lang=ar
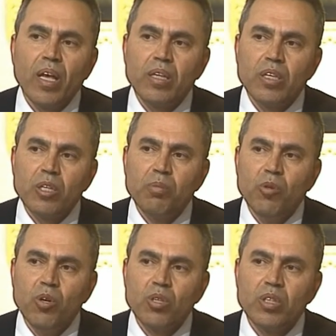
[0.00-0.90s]

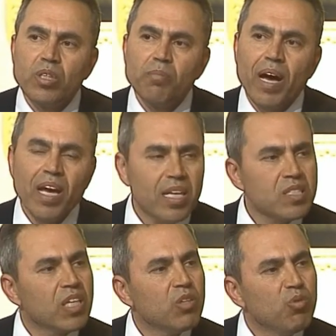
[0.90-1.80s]
دكمود
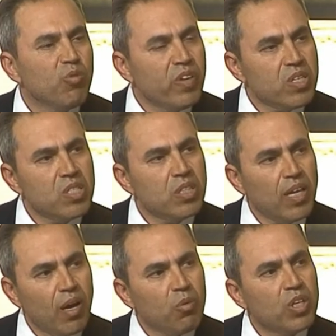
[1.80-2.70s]
مخلصة
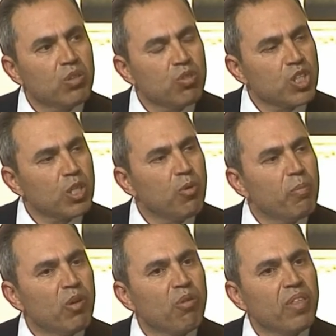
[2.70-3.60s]
يونيفرسيتا وكيتو سكمو
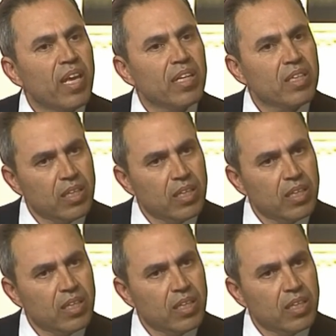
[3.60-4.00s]
بينو ثيت